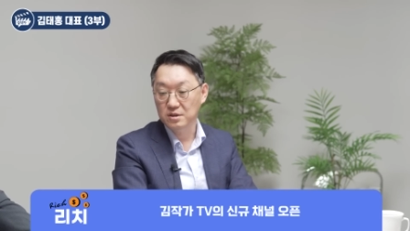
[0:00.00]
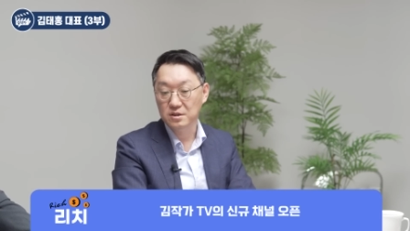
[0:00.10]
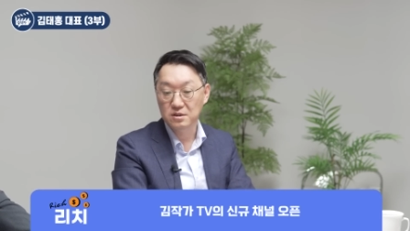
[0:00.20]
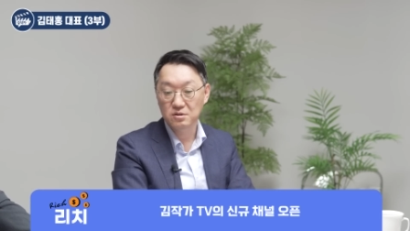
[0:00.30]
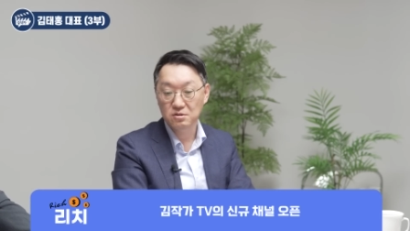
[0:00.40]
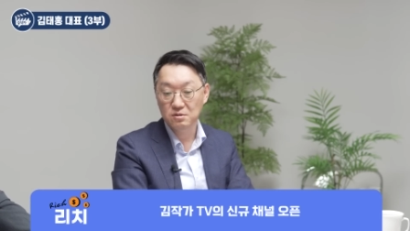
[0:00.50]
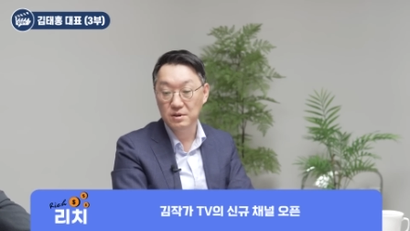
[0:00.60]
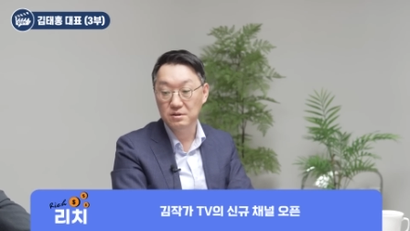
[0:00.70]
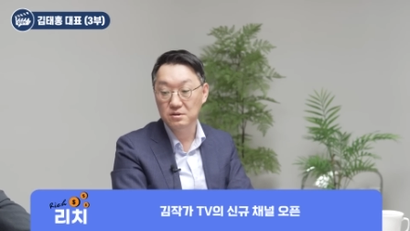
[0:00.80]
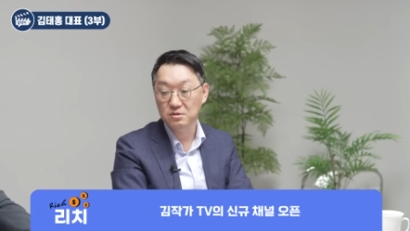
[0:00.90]
네. 네. 그런 것도
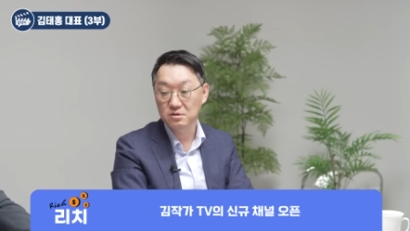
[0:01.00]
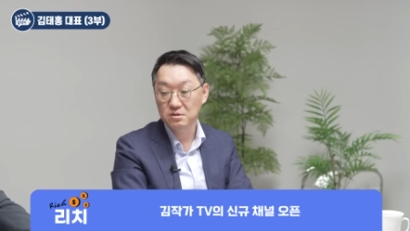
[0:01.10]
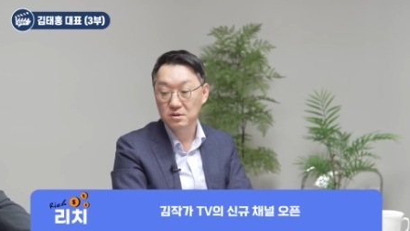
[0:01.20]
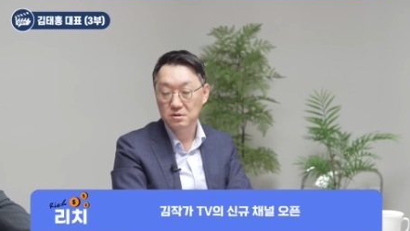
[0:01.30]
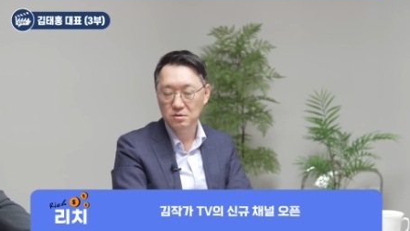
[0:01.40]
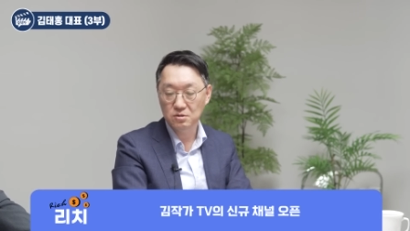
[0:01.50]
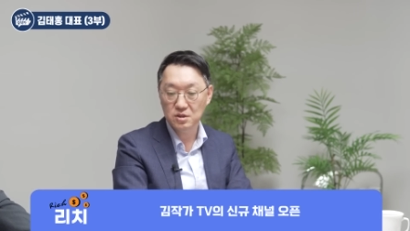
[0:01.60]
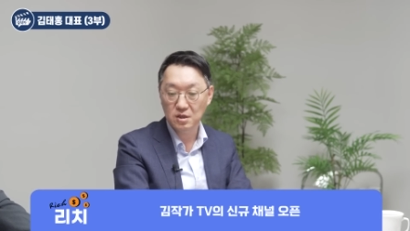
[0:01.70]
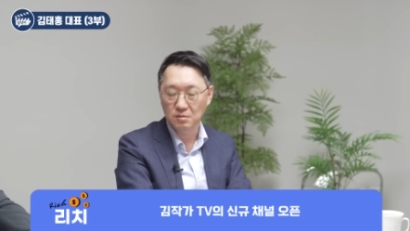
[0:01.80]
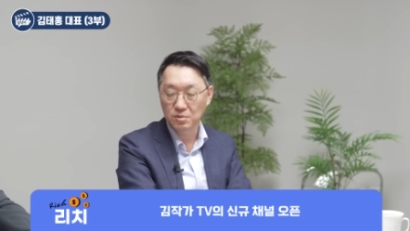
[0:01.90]
만드는 것은 역시나